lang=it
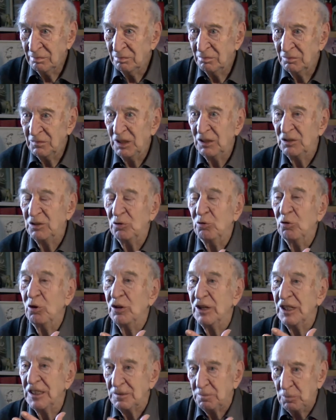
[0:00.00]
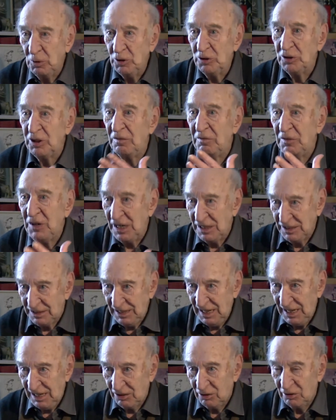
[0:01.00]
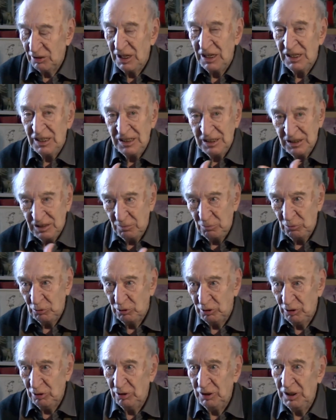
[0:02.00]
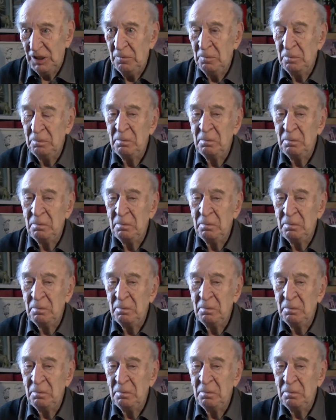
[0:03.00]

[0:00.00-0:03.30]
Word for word: nessuno disposto a finanziarlo, dei distributori,